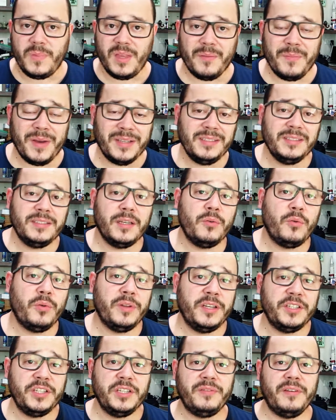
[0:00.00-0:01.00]
Mas então, quando
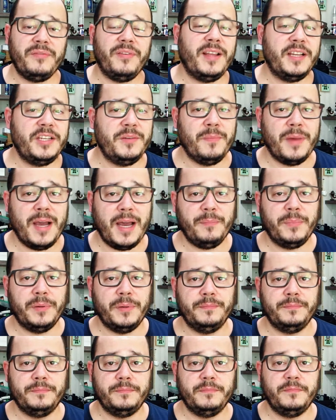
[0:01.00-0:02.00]
a gente vai falar de mapa,
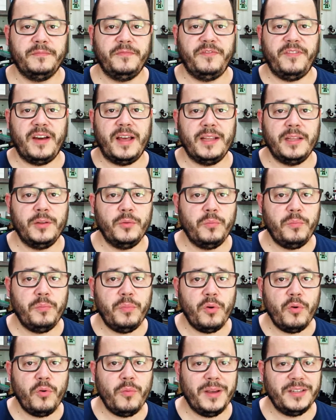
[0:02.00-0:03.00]
falando um
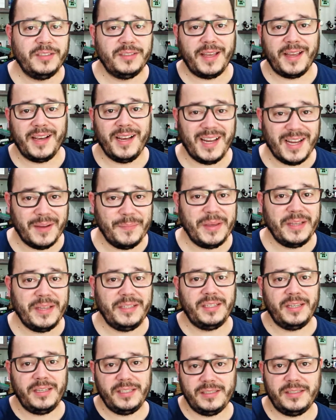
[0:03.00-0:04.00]
pouco mais
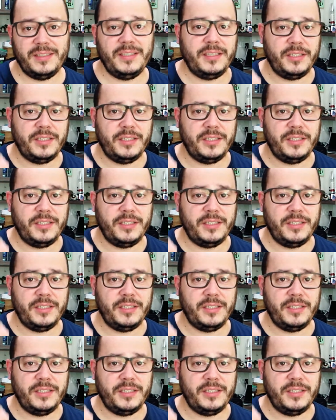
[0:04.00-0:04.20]
tecnicamente em si